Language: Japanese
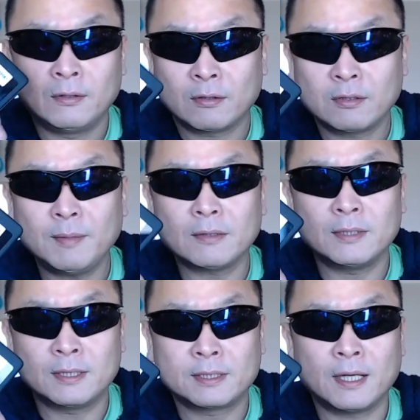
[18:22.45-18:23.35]

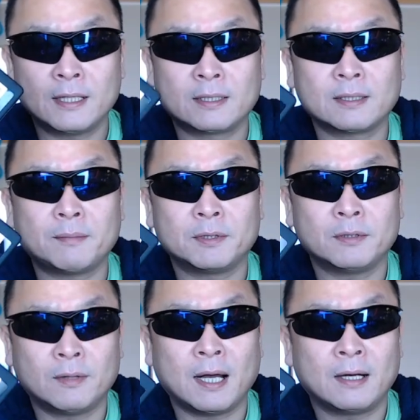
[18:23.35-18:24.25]

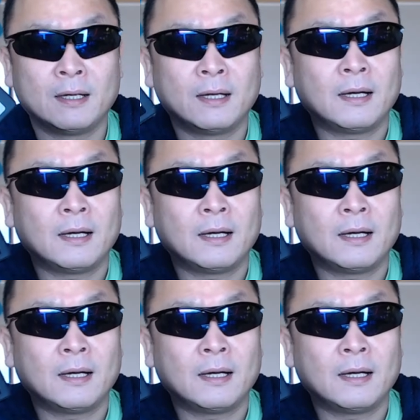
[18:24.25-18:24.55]
601HW は